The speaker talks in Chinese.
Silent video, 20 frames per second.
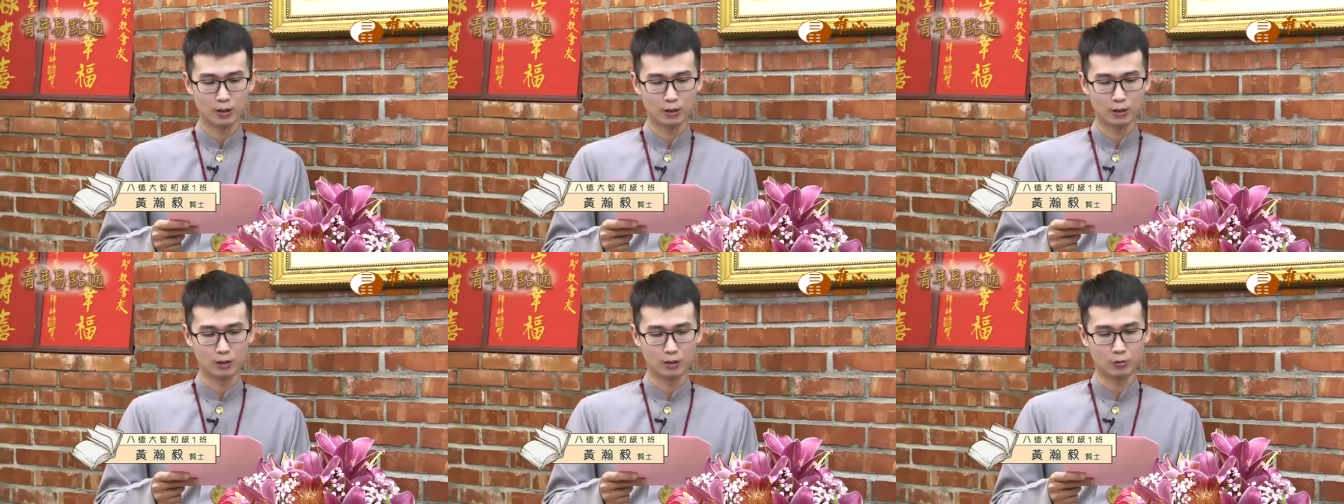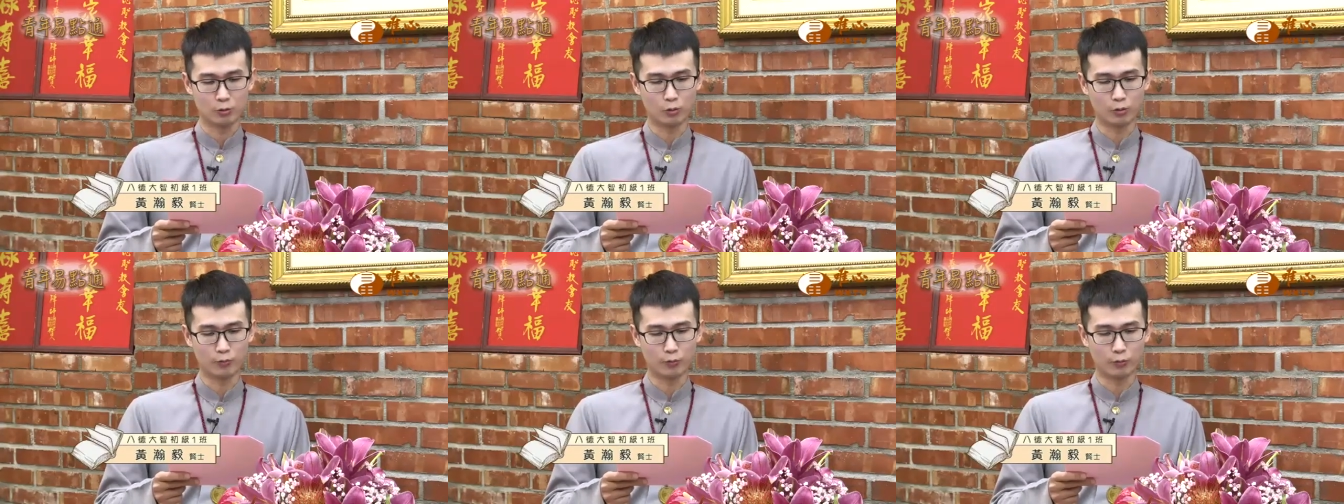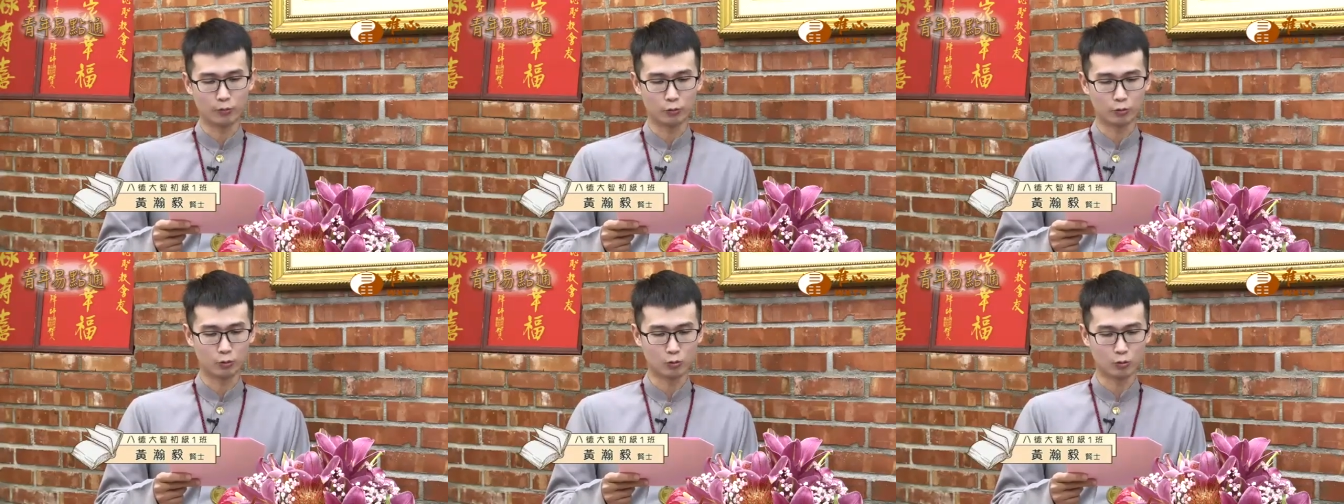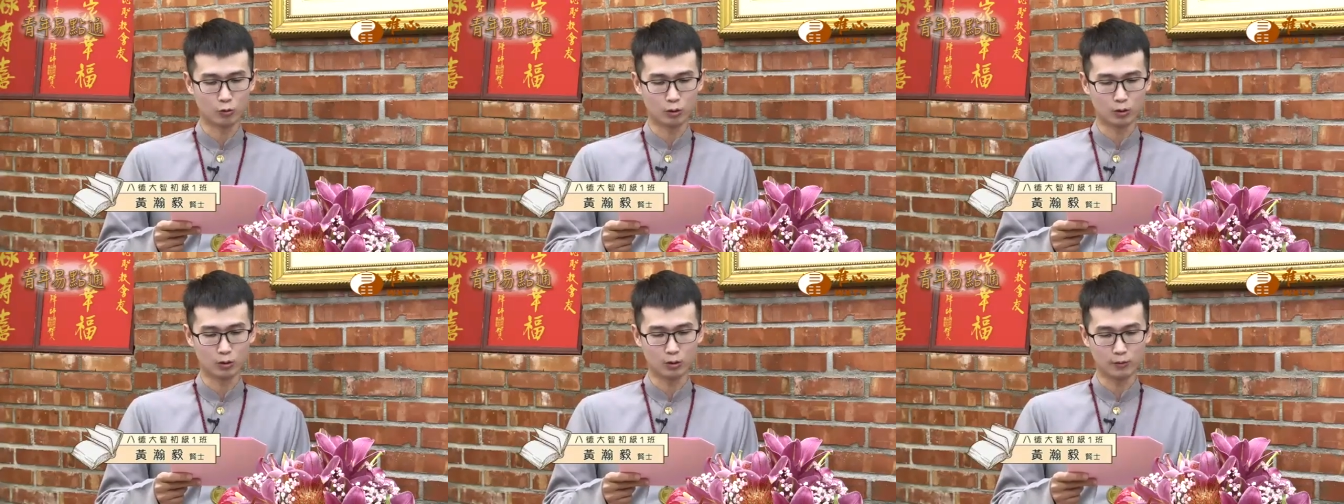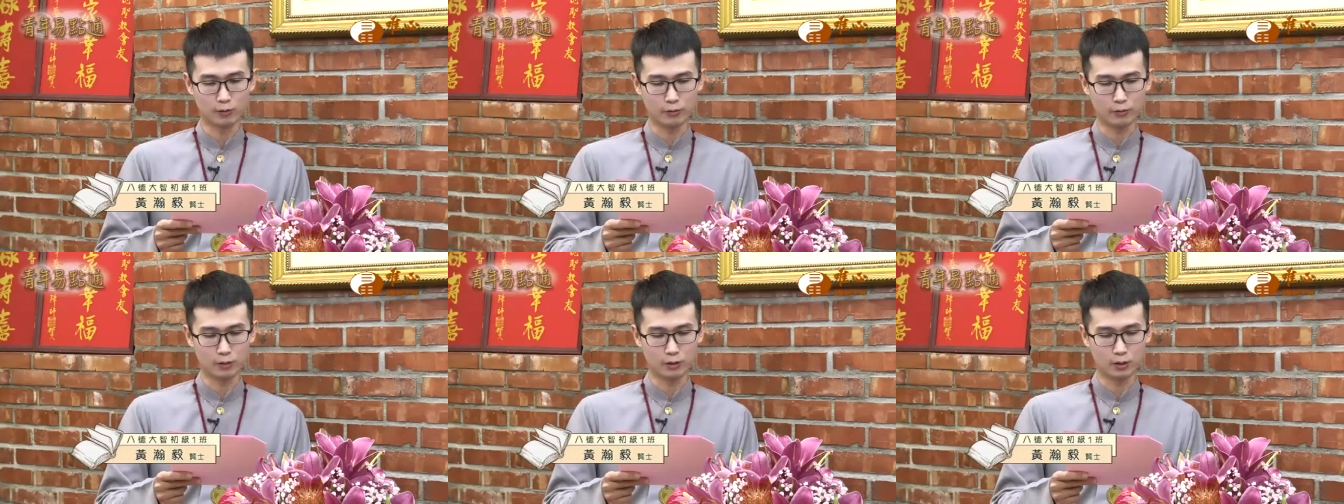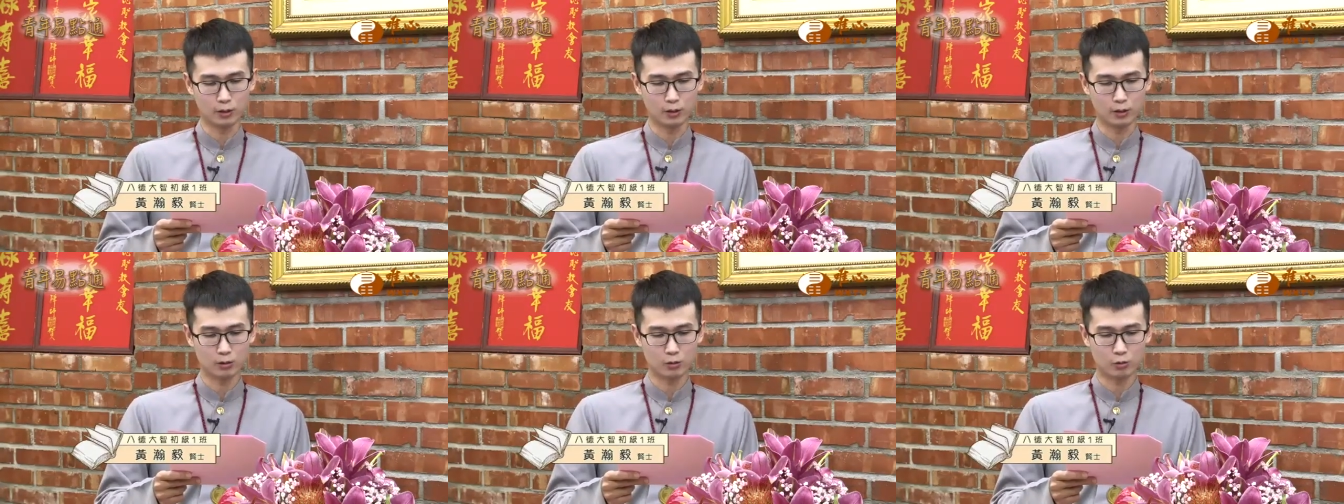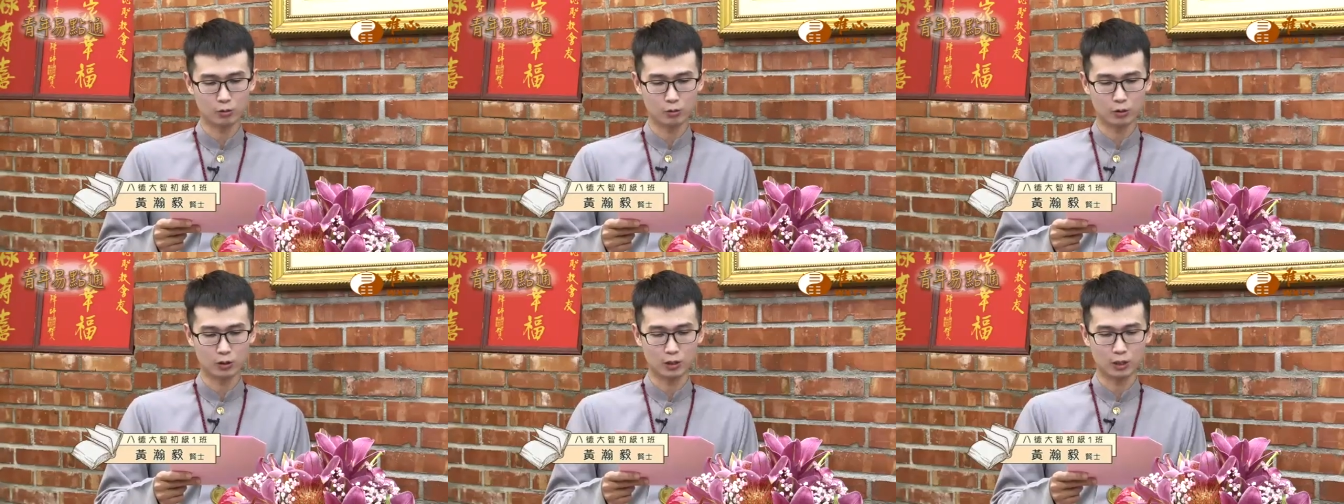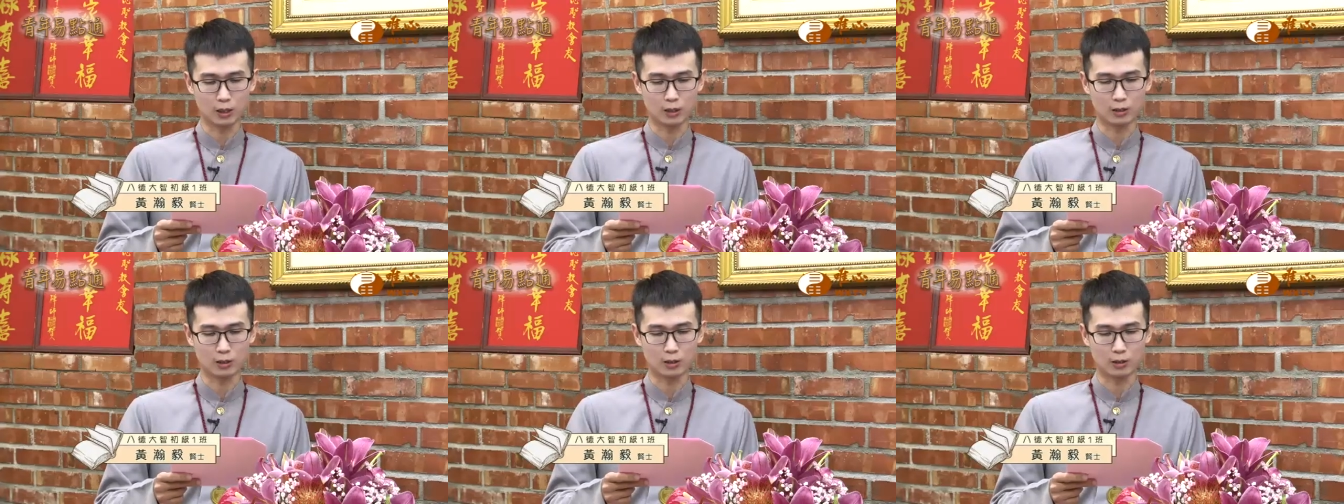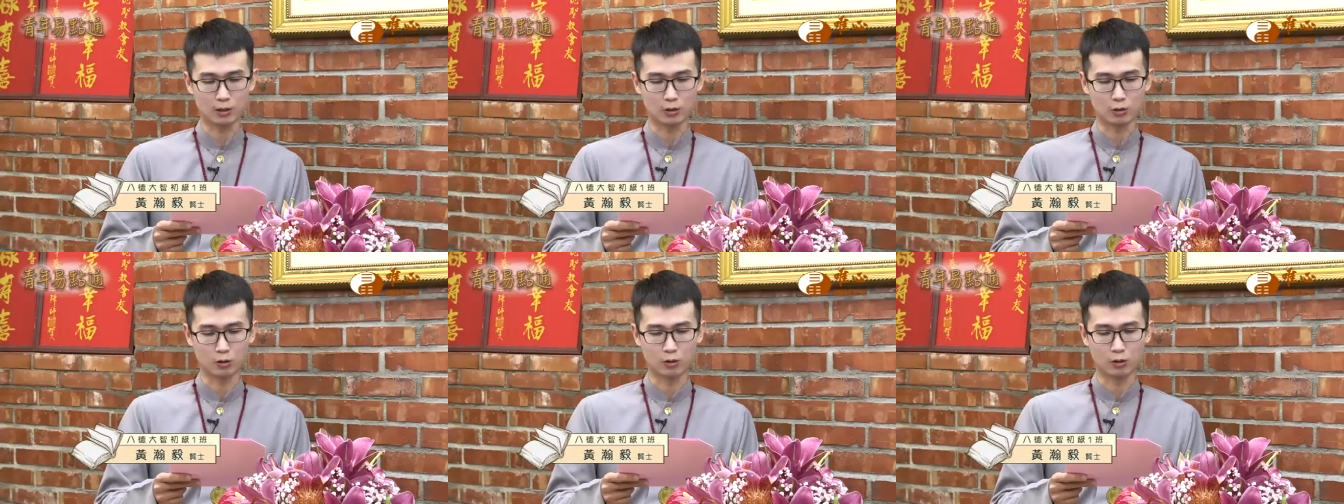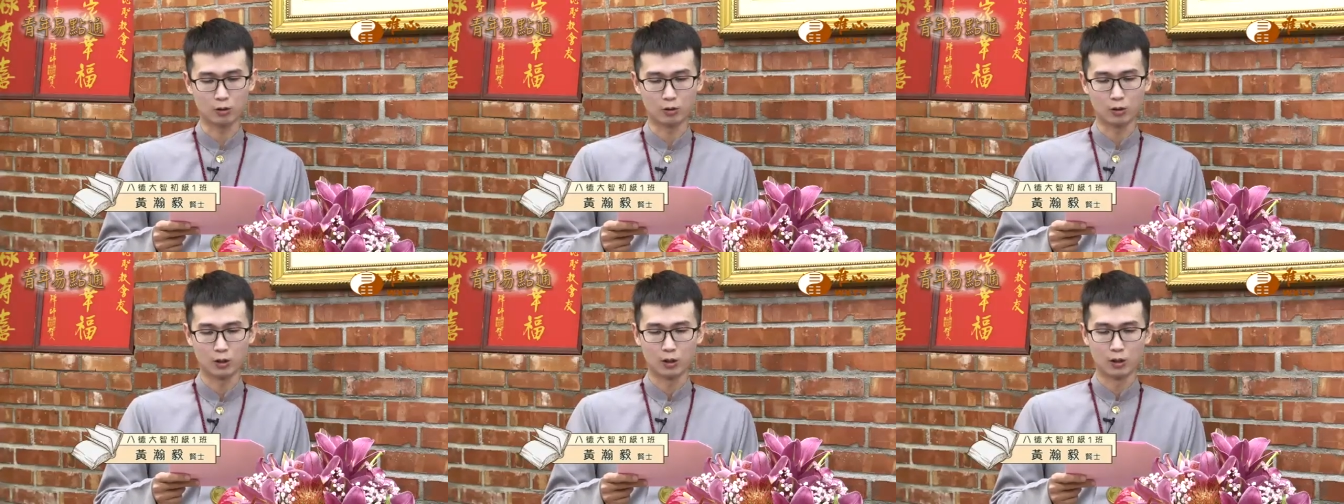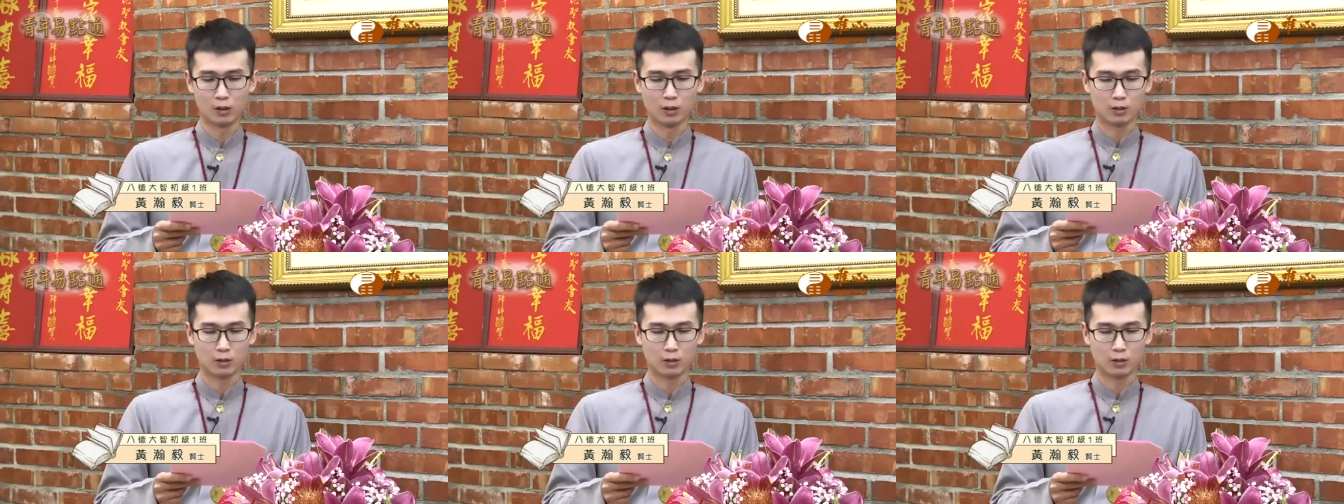呃，于福德福德座前祈求